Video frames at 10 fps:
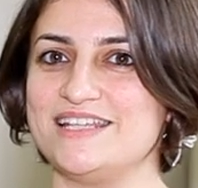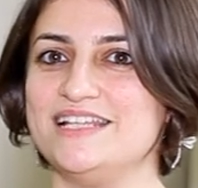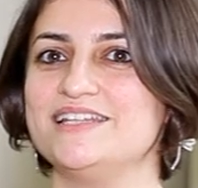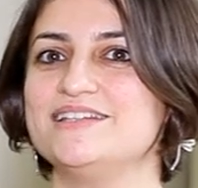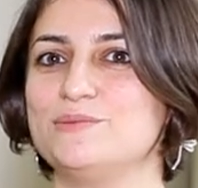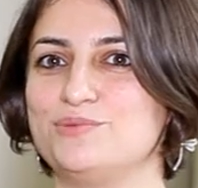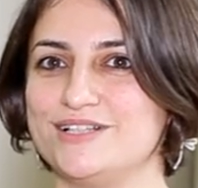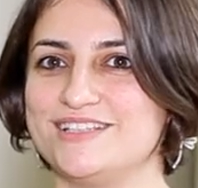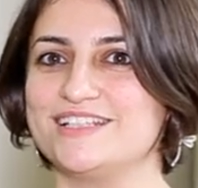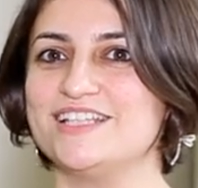ileride
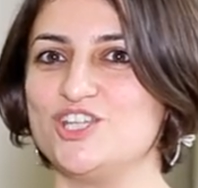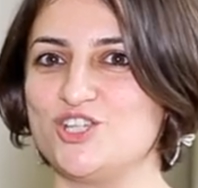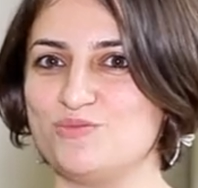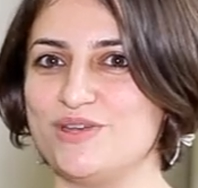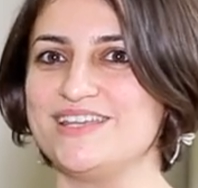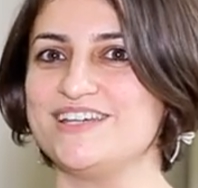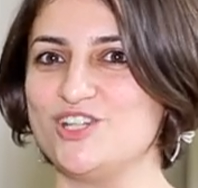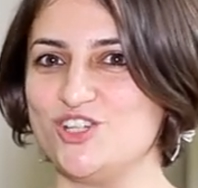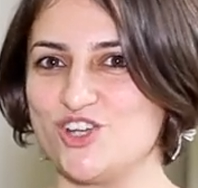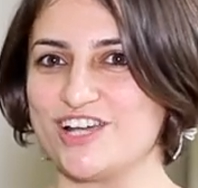pratikte işime
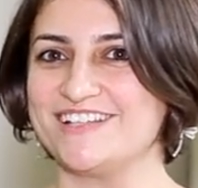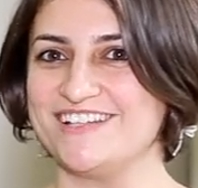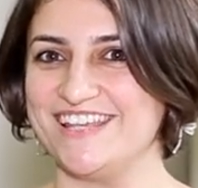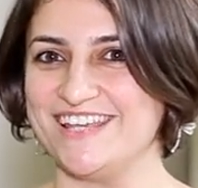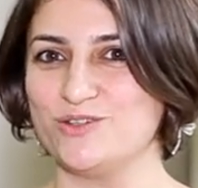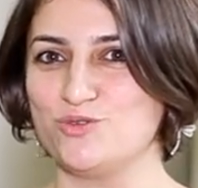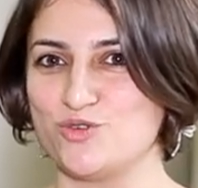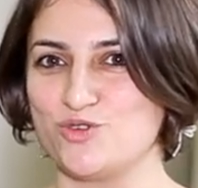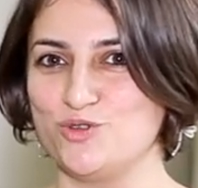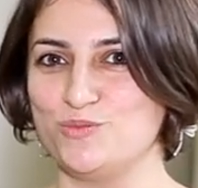yarayacak diye
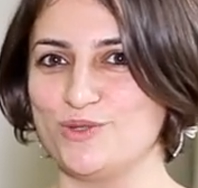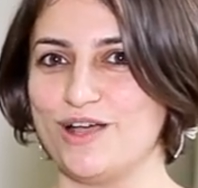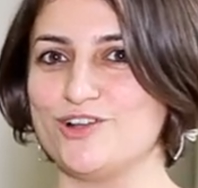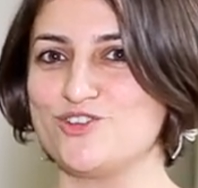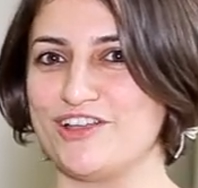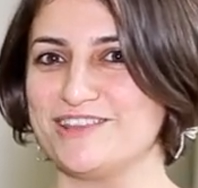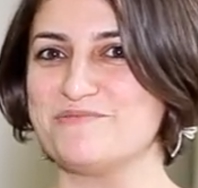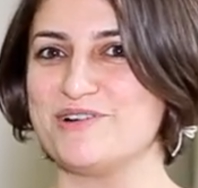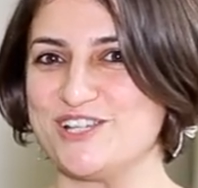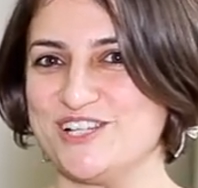düşünüp daha
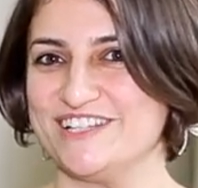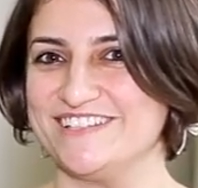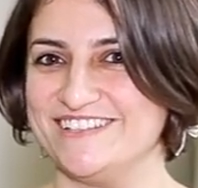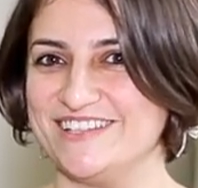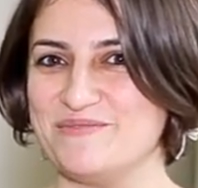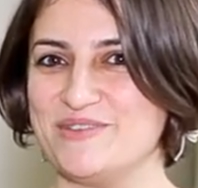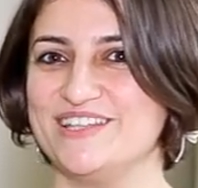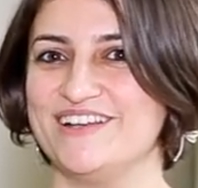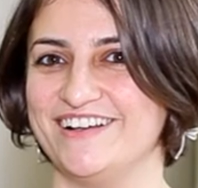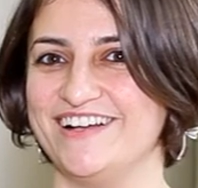canla başla
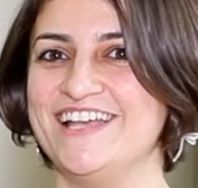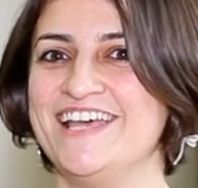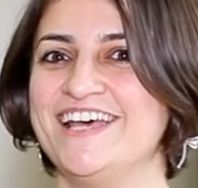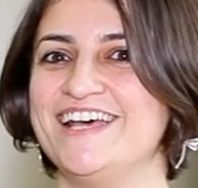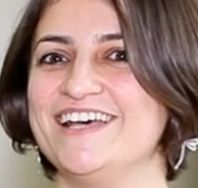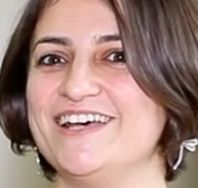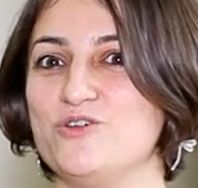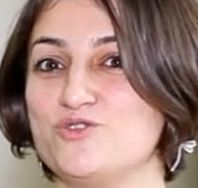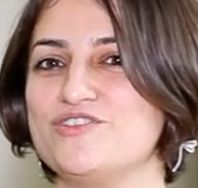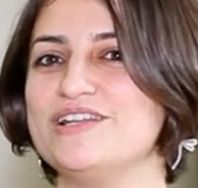dinlemeyi, daha e,
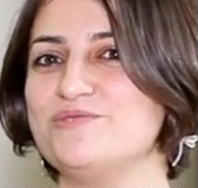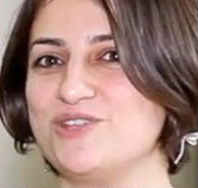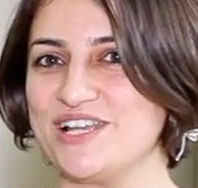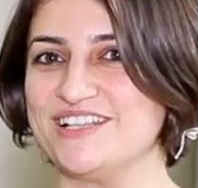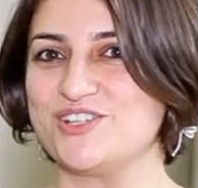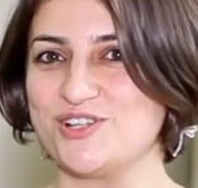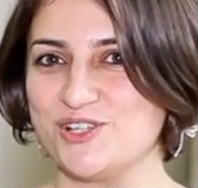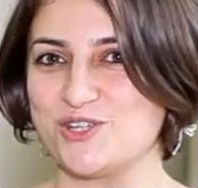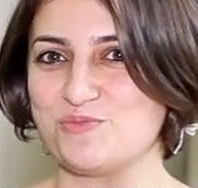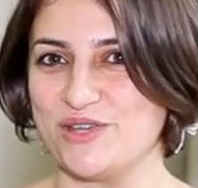özverili bir şekilde
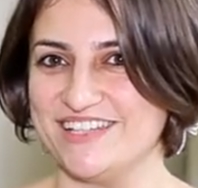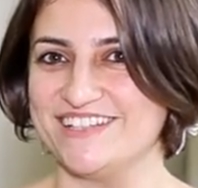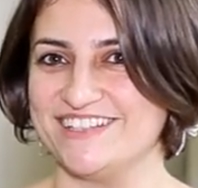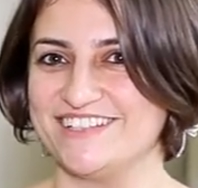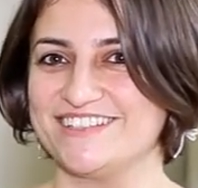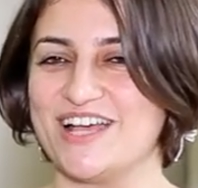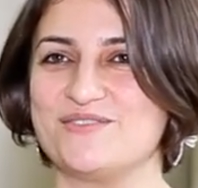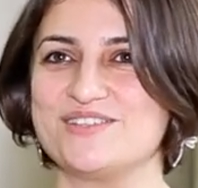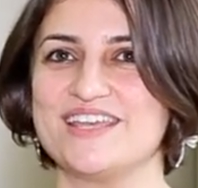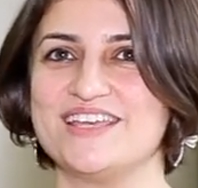çalışmayı
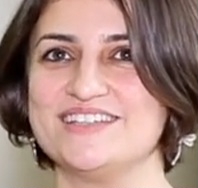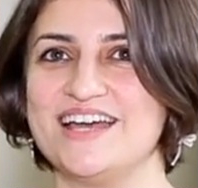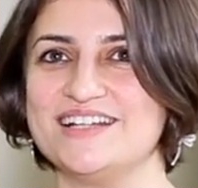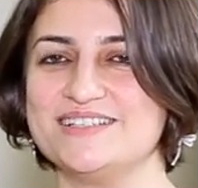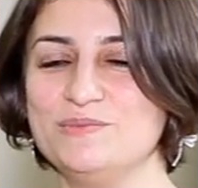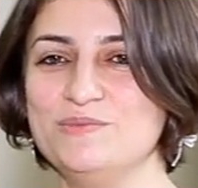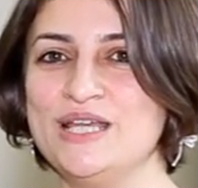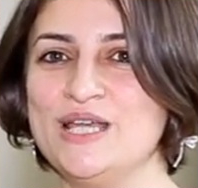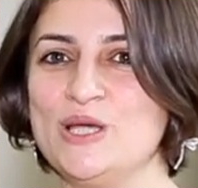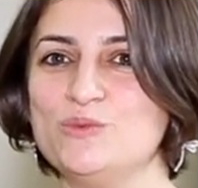tavsiye ederdim.
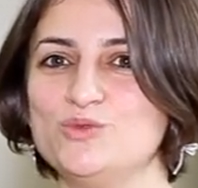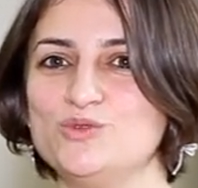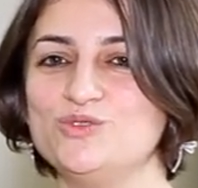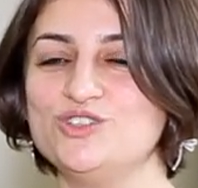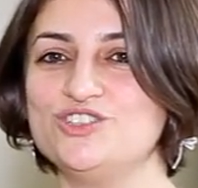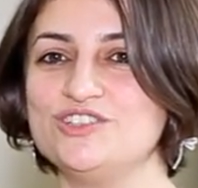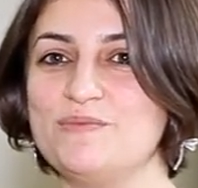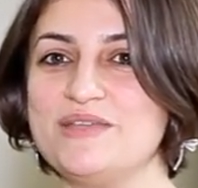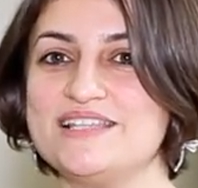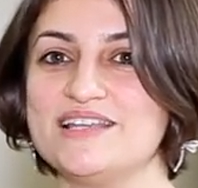Bunun
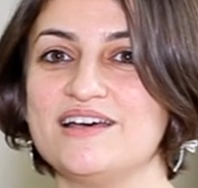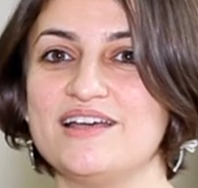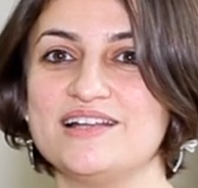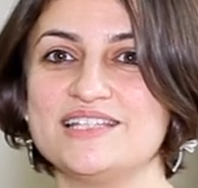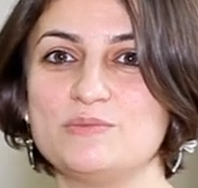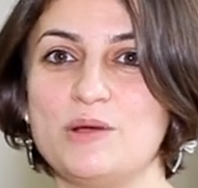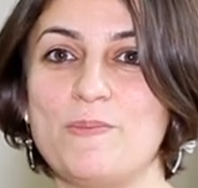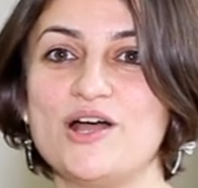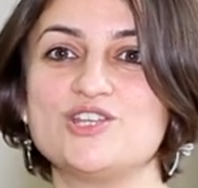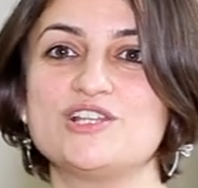dışında meslek
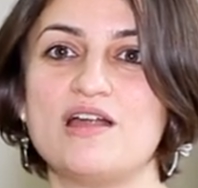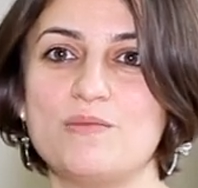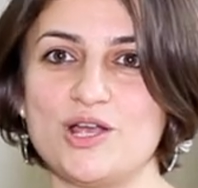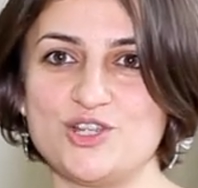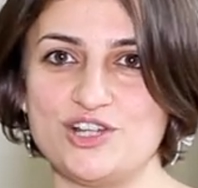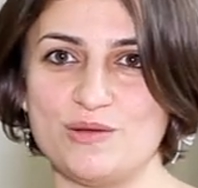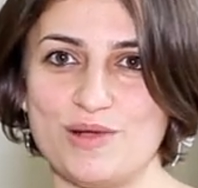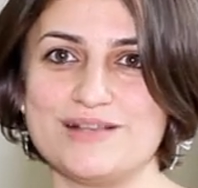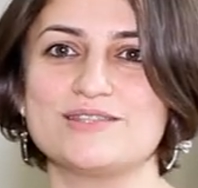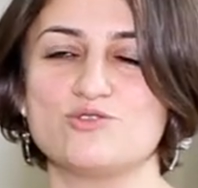hayatıma başlar
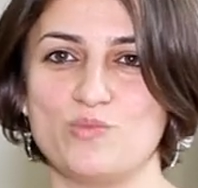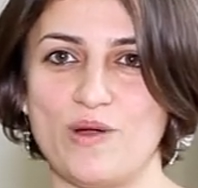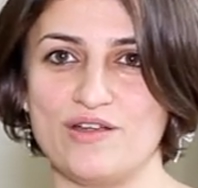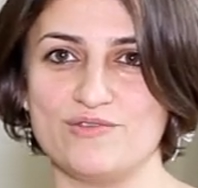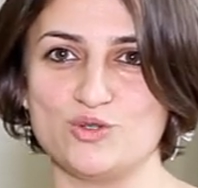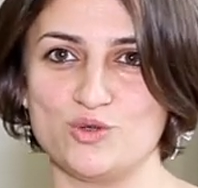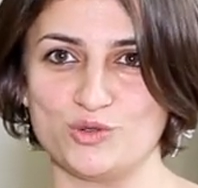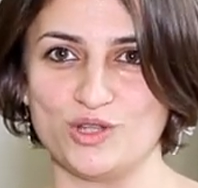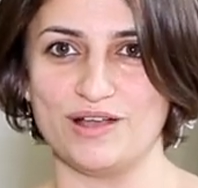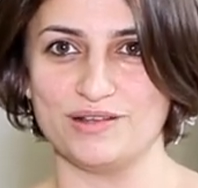başlamaz
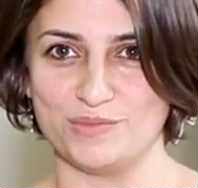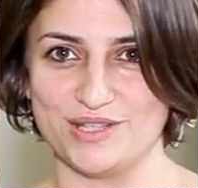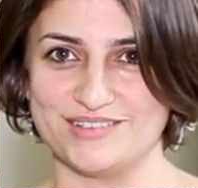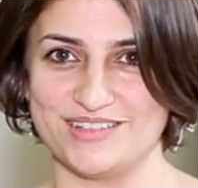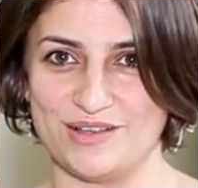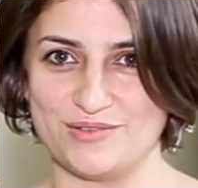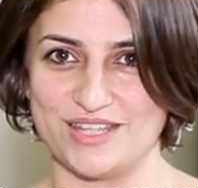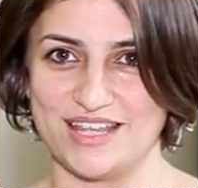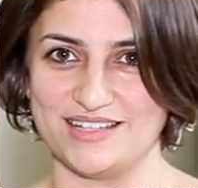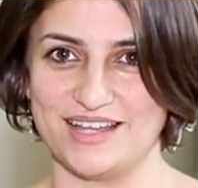süpervizyon almayı
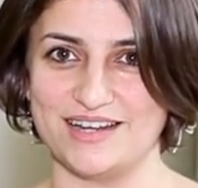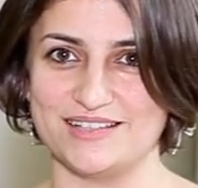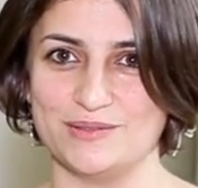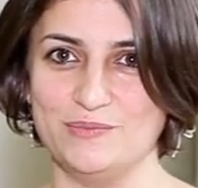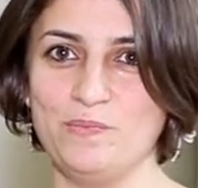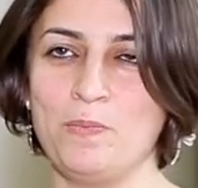tavsiye ederdim.